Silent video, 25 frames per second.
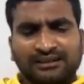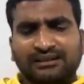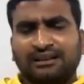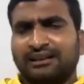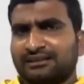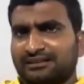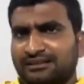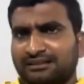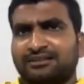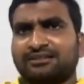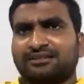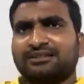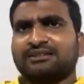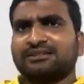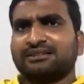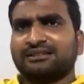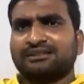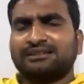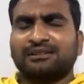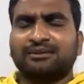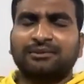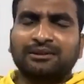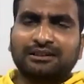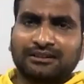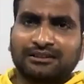ఆ తర్వాత ఏం
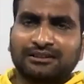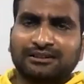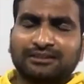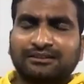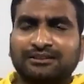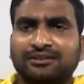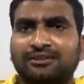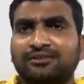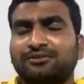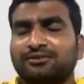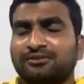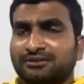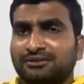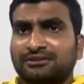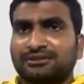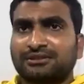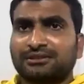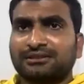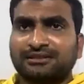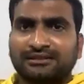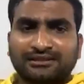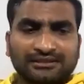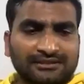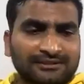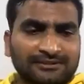సమాధానం ఏముండొచ్చు
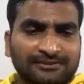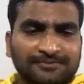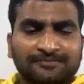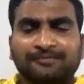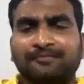అంటే